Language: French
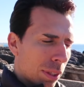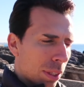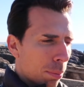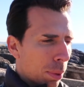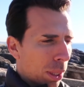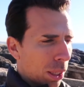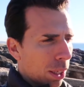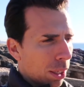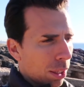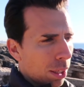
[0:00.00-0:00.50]
des
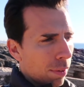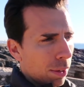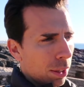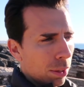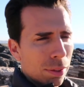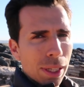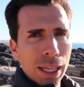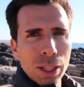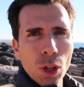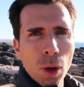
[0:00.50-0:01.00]
Américains qui avaient
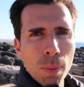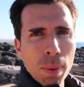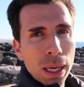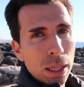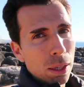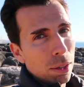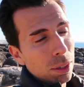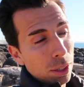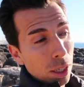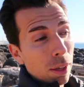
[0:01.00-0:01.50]
des tailles
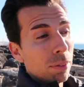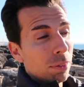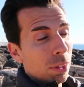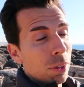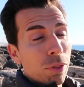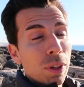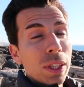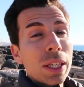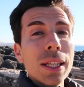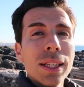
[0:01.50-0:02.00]
normales, il y en a qui, en
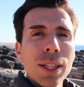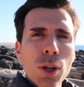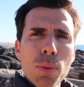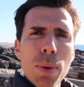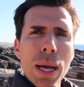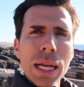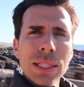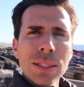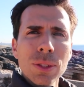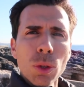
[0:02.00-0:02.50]
effet, qui étaient
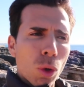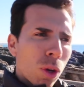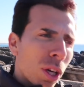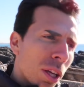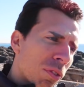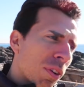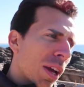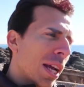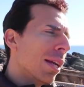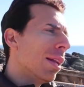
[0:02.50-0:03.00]
obèses. Donc, en
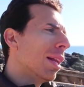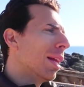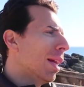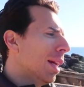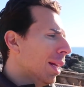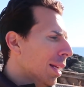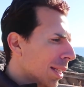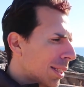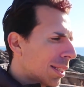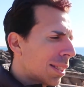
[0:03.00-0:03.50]
effet,
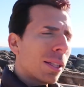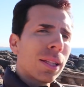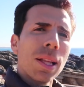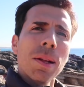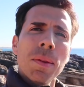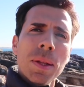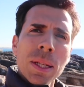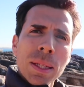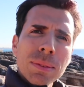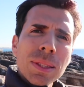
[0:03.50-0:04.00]
il y a
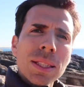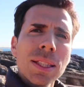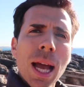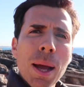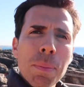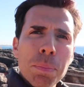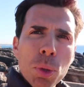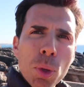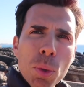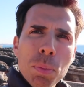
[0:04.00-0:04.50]
peut-être
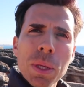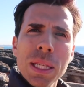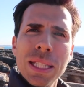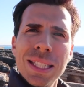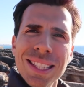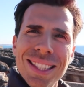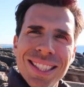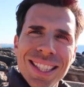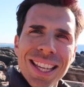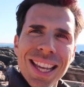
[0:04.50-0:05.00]
un peu
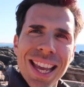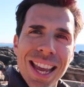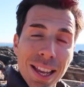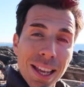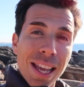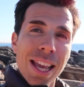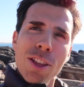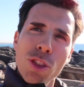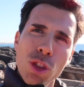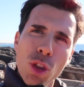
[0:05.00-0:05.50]
obésité
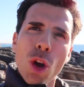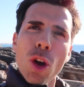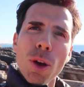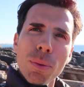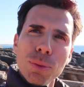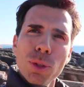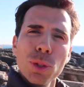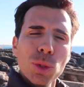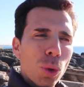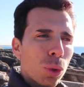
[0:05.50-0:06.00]

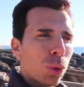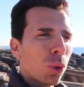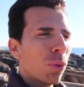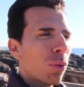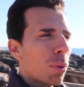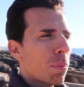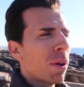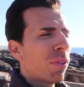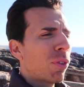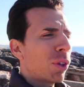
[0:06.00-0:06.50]
énorme que nous
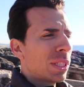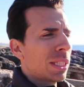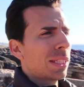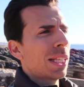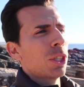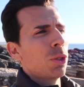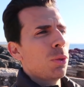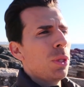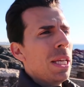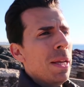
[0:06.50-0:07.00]
retrouvons parfois aux
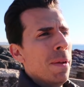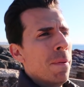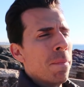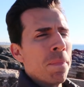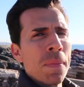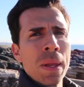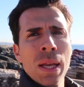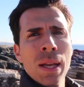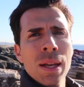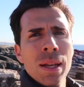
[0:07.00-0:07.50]
États-Unis.
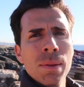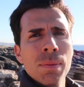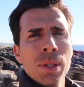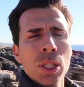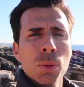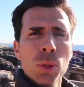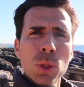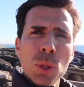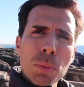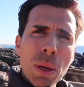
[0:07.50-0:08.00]

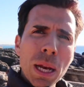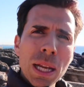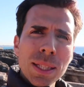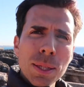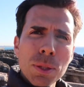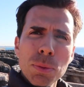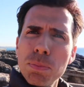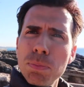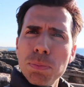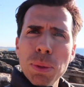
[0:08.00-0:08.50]
Et je me suis
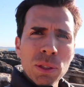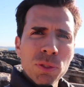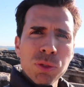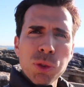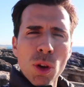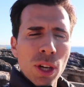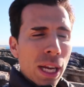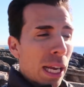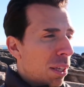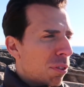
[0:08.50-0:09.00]
baladé plein de
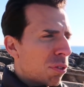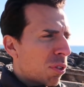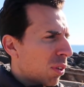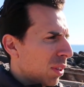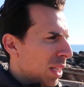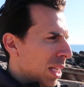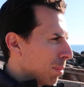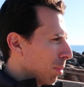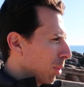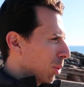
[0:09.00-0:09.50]
fois en
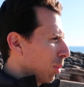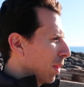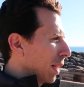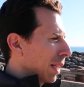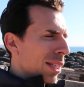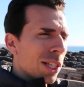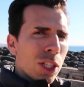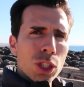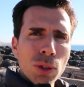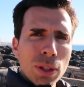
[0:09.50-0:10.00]
Californie, je me retrouve
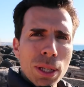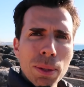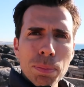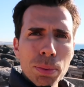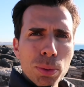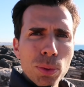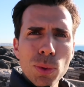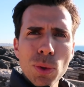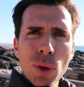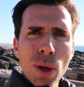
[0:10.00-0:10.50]
avec des gens les
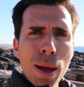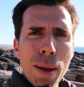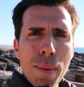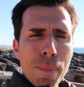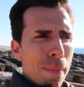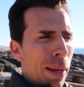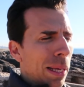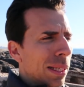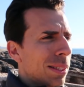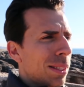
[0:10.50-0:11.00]
plus
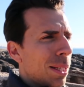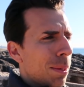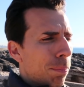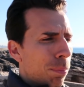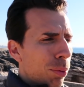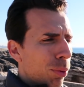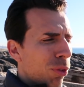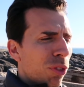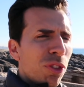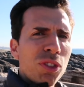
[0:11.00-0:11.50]
minces, les
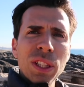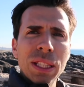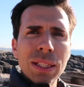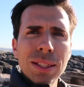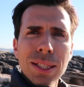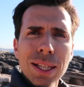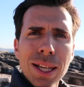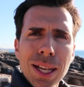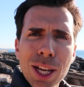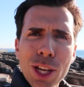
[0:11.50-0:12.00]
plus fit
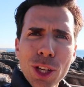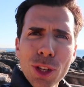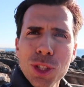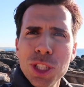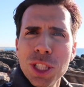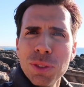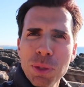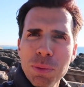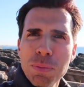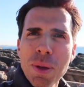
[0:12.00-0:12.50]

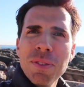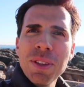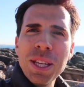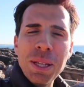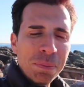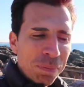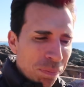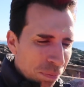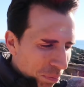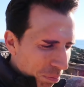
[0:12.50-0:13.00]
que j'ai vu de ma
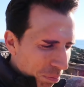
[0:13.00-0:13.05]
vie.